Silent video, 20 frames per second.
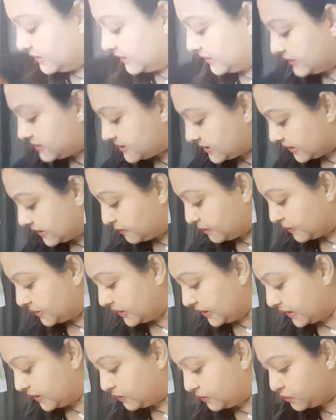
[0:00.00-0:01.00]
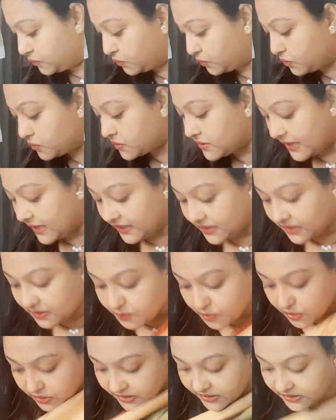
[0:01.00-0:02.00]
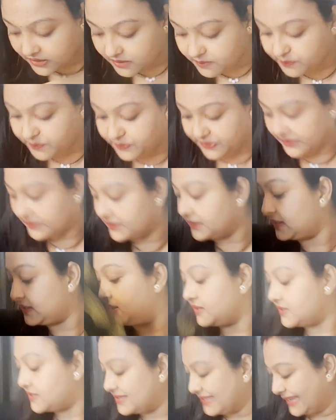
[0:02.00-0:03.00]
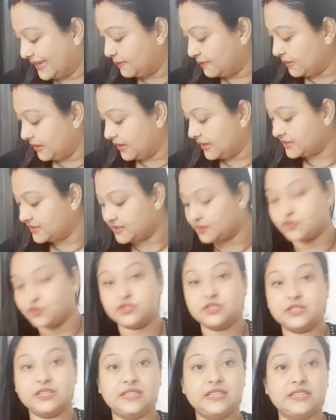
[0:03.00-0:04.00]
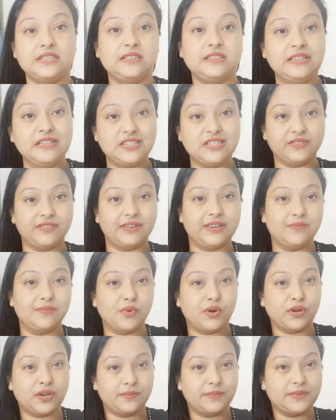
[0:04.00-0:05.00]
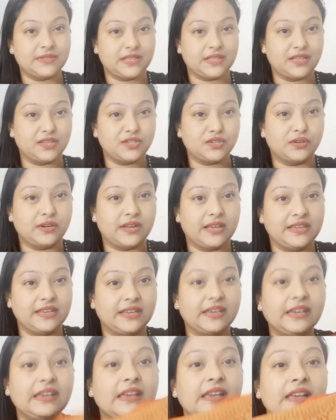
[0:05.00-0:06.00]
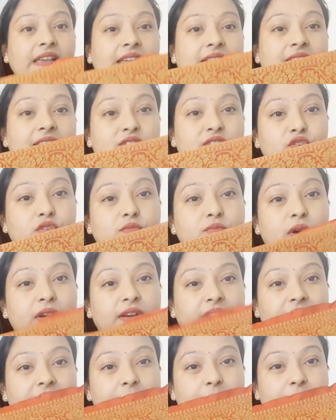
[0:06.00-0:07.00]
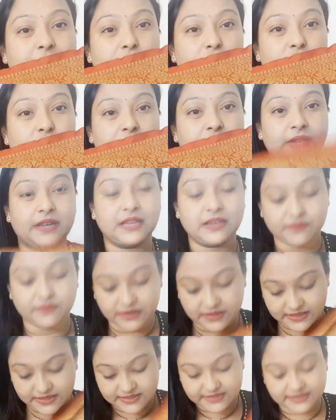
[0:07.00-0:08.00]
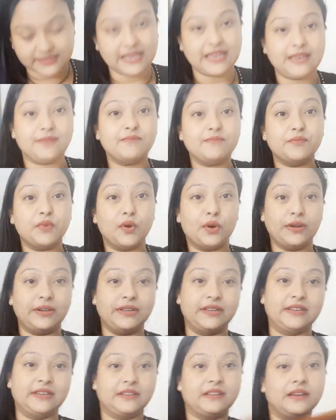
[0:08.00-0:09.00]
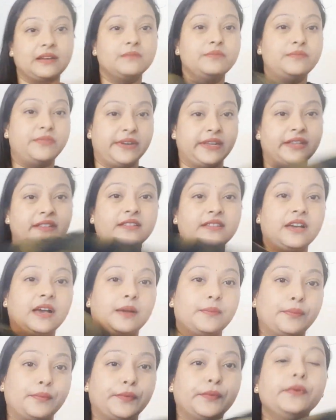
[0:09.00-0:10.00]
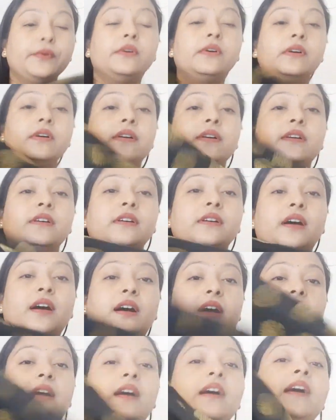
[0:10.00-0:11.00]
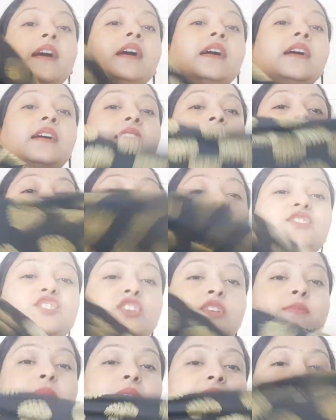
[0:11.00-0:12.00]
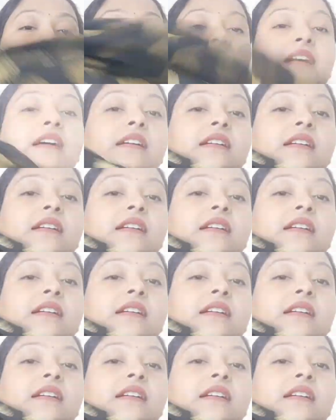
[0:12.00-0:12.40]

एक सेकेंड में देख लूँ दोनों साइड की बॉर्डर का ब्रेथ सेम है ऐसा कुछ नहीं कि नीचे वाले बॉर्डर में ज़्यादा चौड़ाई है जो बॉर्डर आपका ऊपर है वही सेम बॉर्डर का ब्रेथ आपको आ, नीचे मिलेगा